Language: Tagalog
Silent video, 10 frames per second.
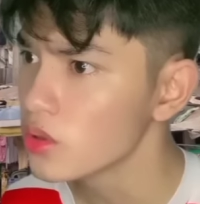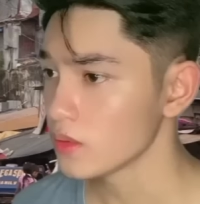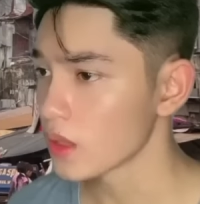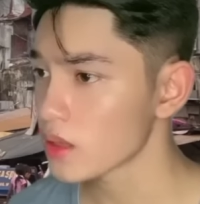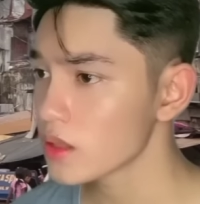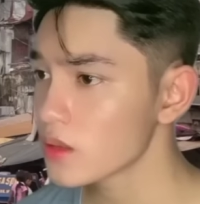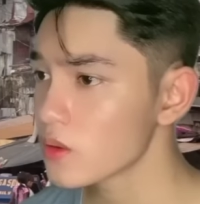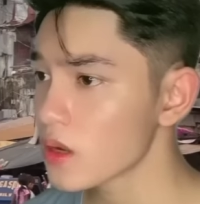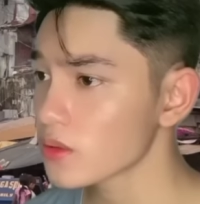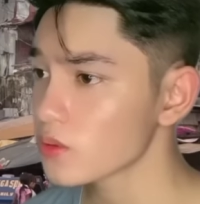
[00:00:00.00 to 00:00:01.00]
Narinig ko
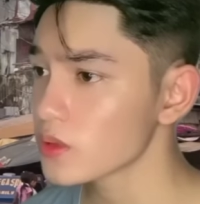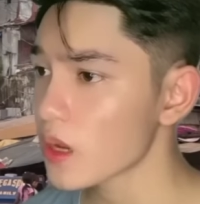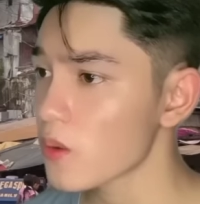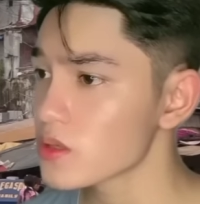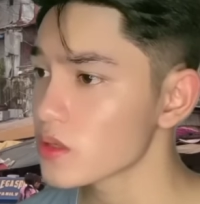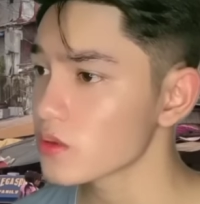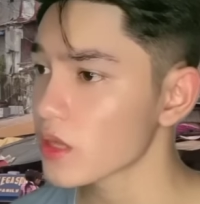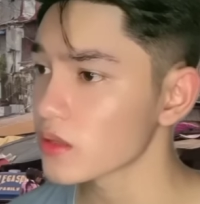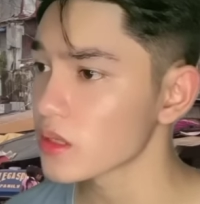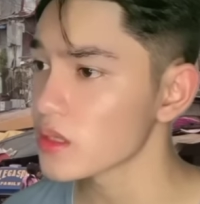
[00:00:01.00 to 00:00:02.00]
lang nung tinawag siya ng tatay